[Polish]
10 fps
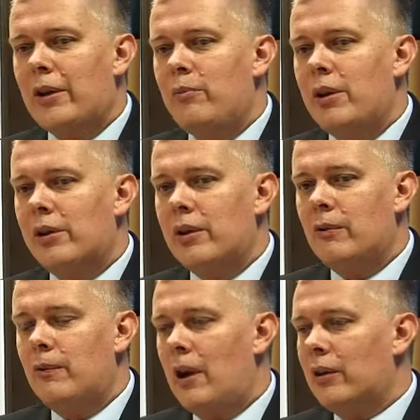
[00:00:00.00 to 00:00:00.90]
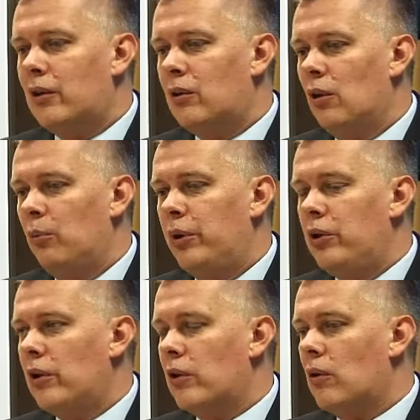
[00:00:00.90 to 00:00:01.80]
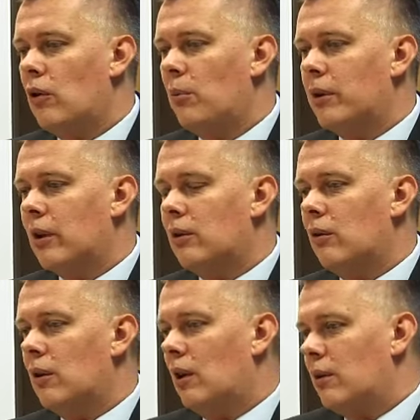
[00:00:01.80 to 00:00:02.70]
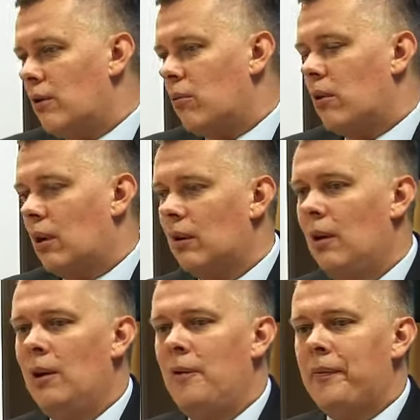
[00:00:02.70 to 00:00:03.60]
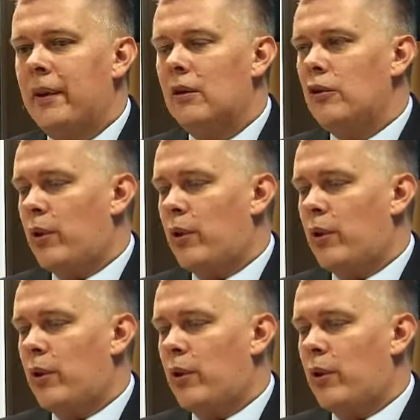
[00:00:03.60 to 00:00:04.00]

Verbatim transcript: nadmiernej wagi do opinii jednego komentatora jest tutaj mhm.